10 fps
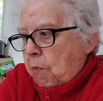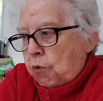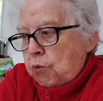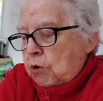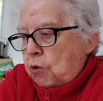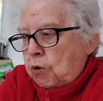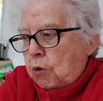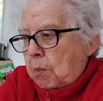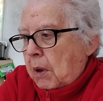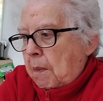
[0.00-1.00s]
Avec le
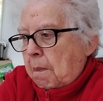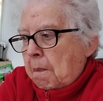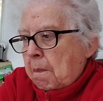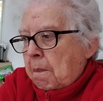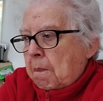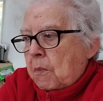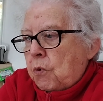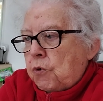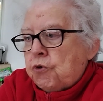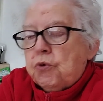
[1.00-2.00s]
lendemain.
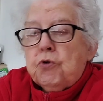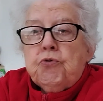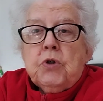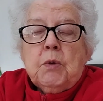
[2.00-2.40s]
Donc je